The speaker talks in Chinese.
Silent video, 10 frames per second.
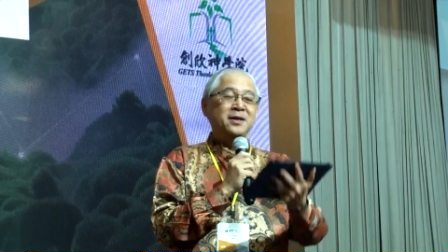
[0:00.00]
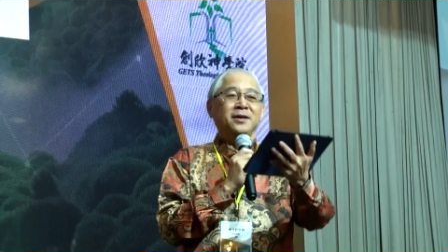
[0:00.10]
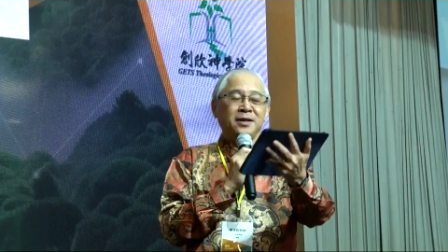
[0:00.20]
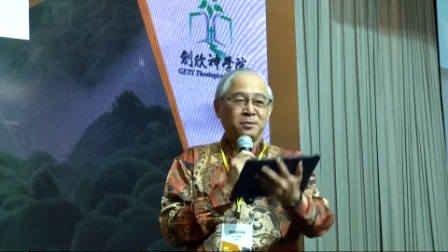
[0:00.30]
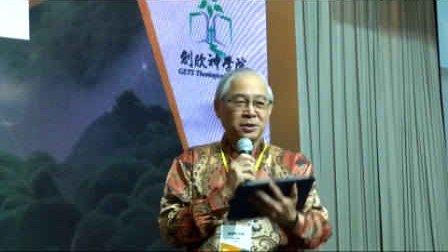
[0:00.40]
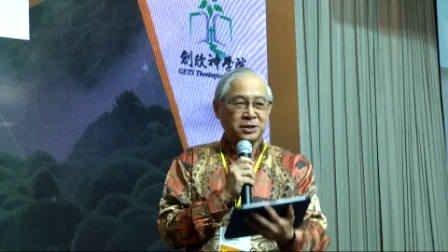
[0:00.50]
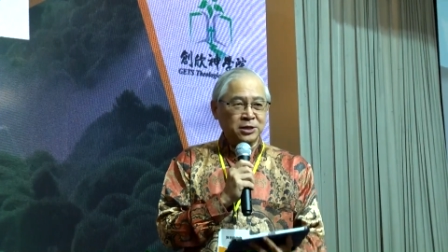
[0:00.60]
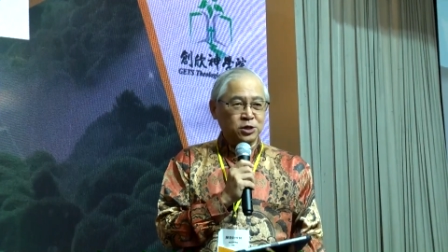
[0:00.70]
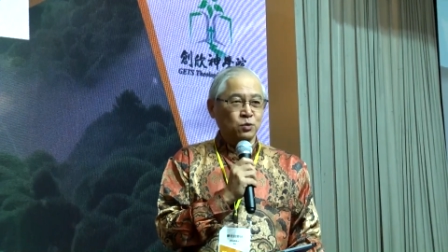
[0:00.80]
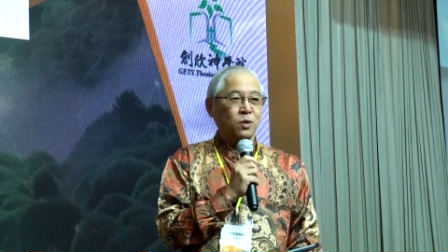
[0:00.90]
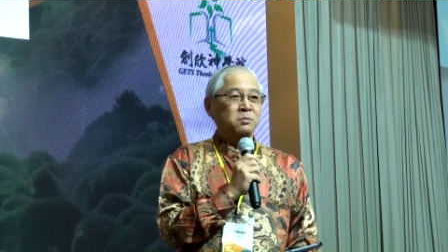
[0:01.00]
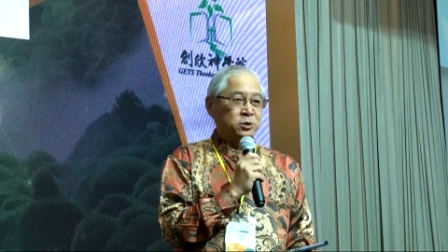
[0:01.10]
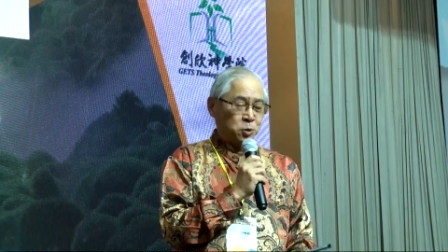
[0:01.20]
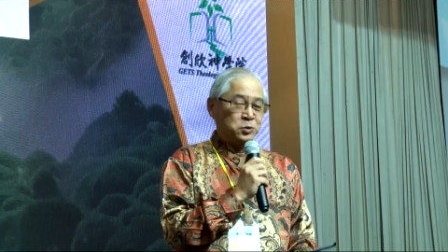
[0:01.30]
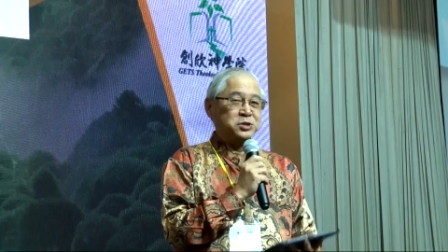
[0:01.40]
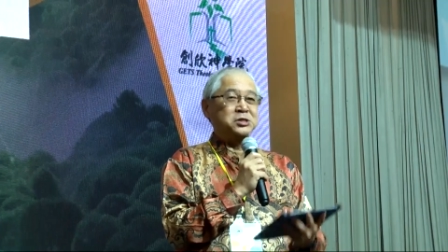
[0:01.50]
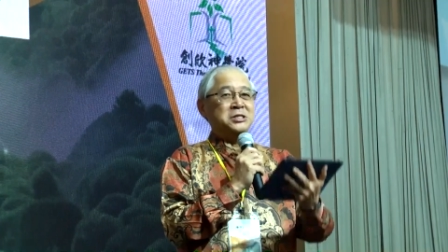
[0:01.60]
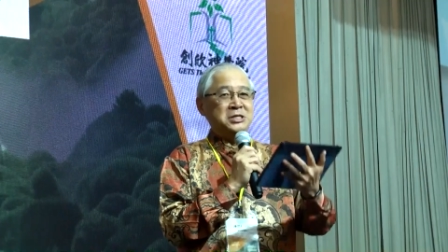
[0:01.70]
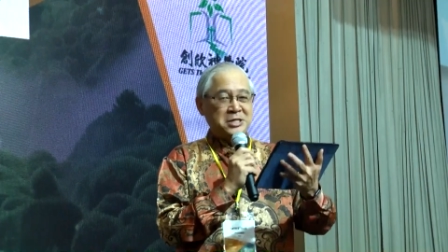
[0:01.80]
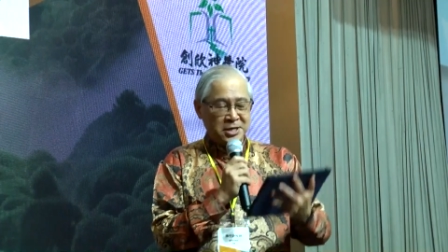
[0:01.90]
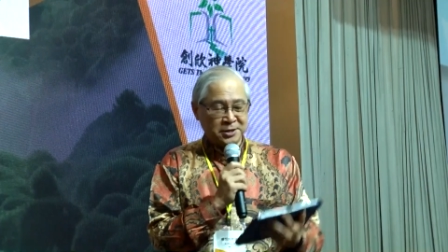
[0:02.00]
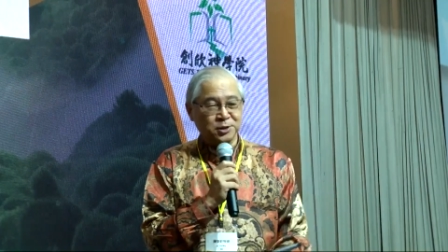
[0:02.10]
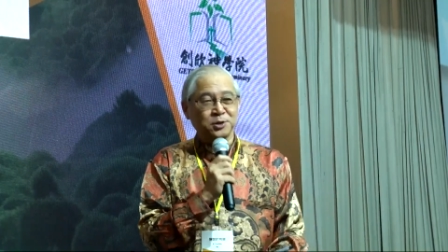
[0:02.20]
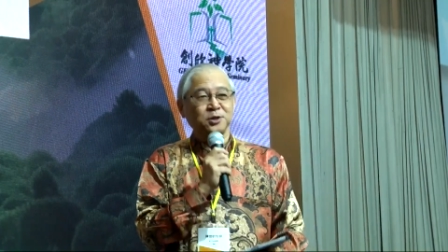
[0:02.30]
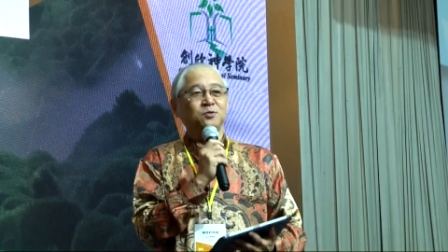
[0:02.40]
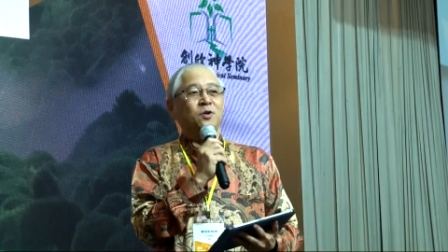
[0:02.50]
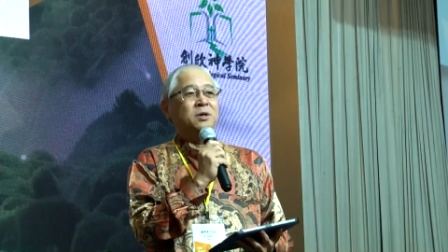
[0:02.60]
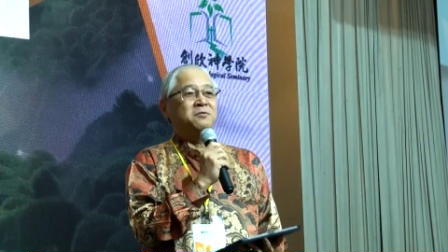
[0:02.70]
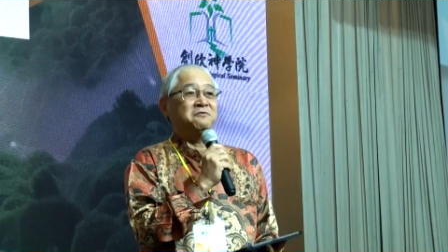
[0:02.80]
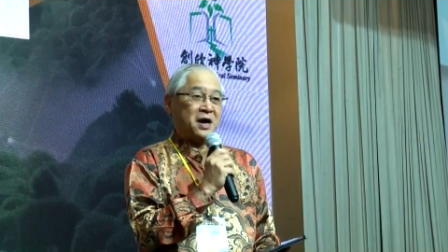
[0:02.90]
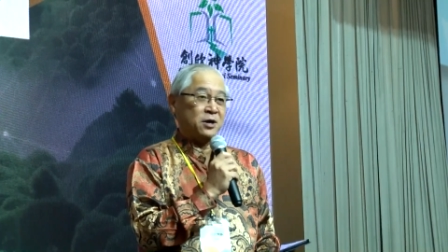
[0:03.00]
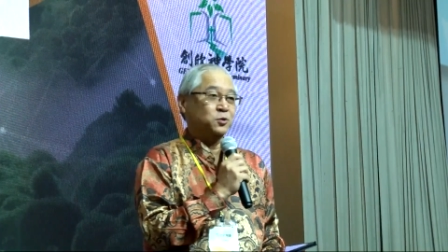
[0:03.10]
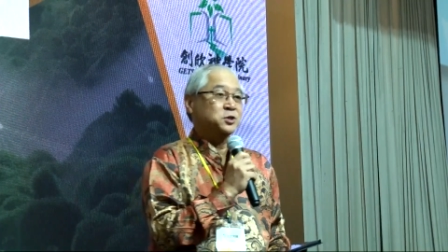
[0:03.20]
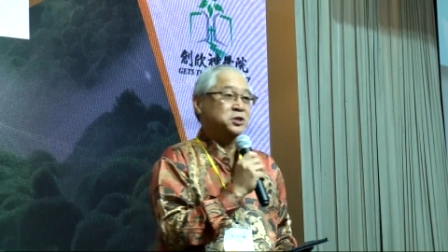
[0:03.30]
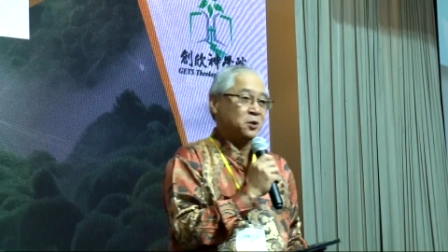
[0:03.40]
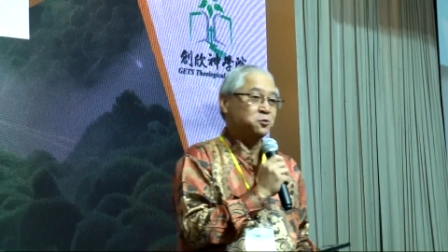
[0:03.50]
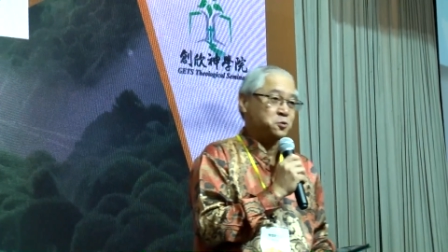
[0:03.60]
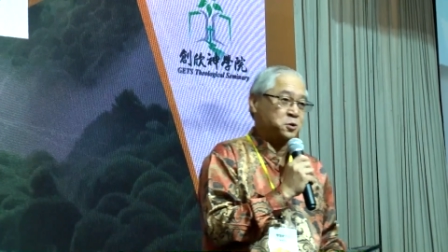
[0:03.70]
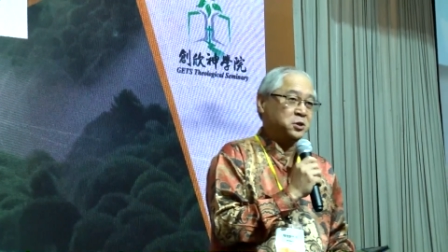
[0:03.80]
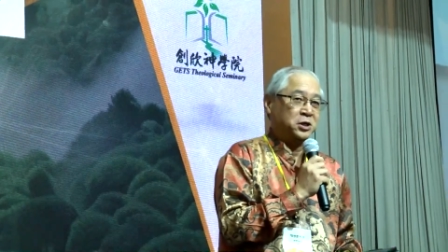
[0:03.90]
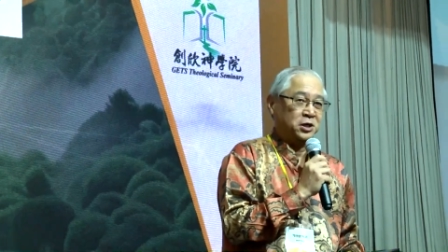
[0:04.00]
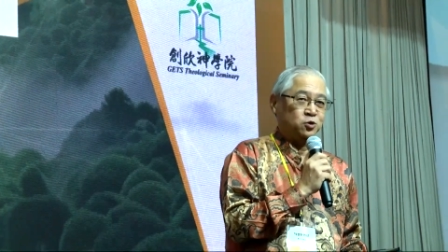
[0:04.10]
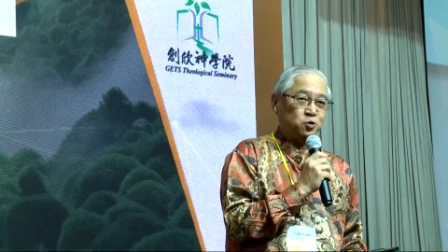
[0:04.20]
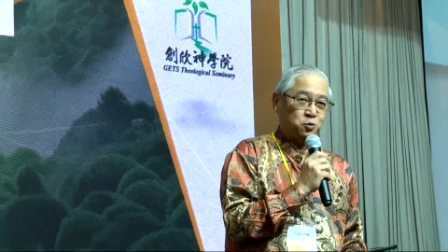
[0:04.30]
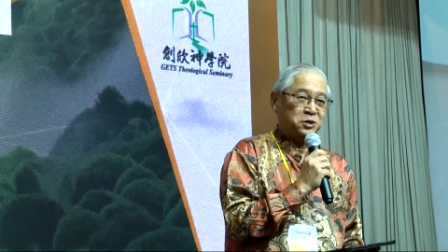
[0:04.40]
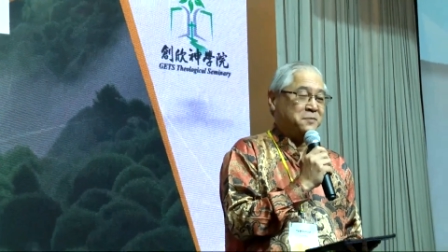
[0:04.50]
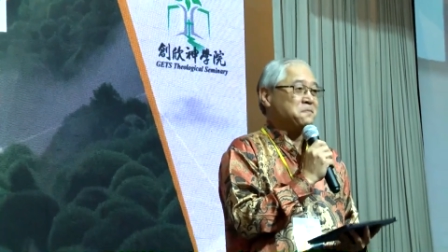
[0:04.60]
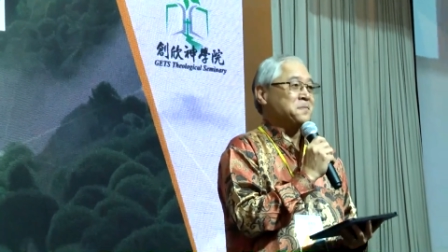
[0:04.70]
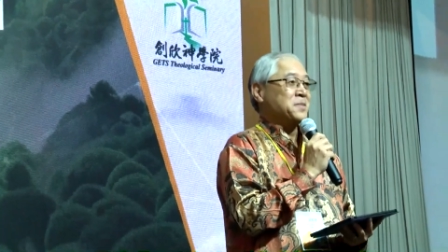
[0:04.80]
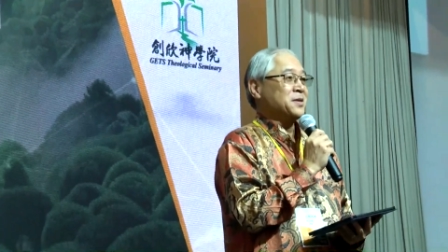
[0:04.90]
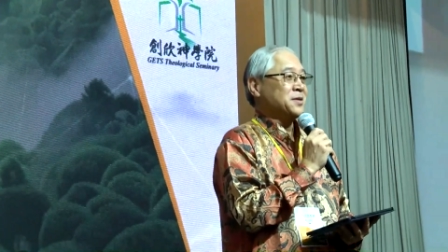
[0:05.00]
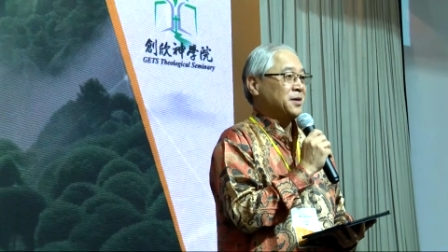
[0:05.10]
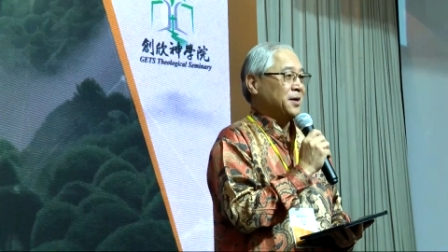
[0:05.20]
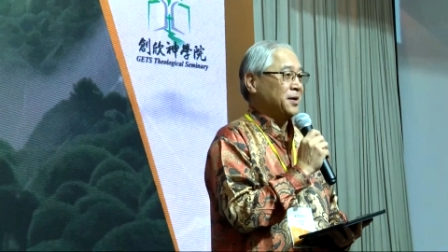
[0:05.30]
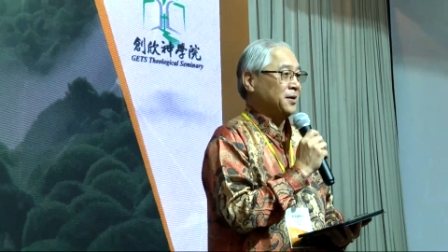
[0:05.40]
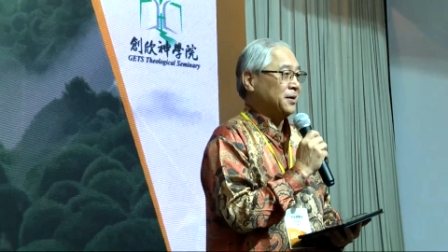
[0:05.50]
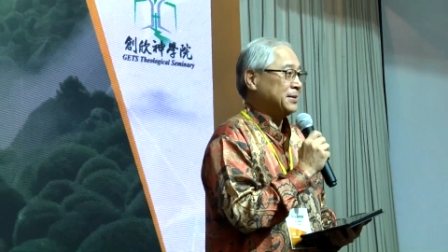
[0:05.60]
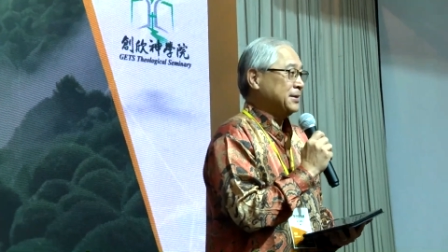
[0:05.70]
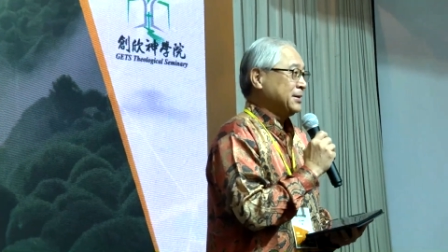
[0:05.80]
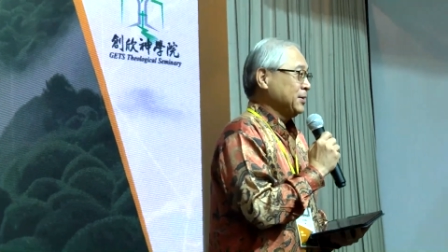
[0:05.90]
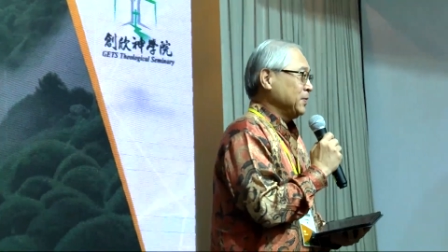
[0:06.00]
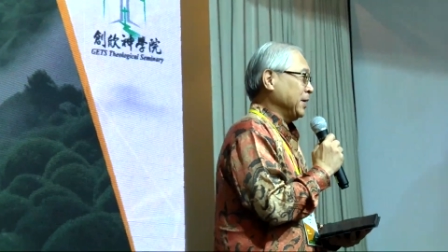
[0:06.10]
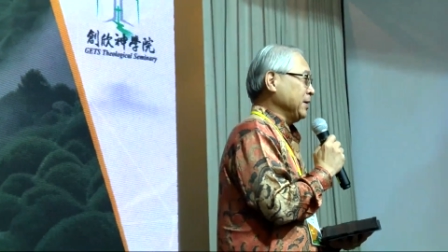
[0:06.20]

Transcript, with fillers: 那么他是我们的董事，也是我们法国校区的主任，啊，我还有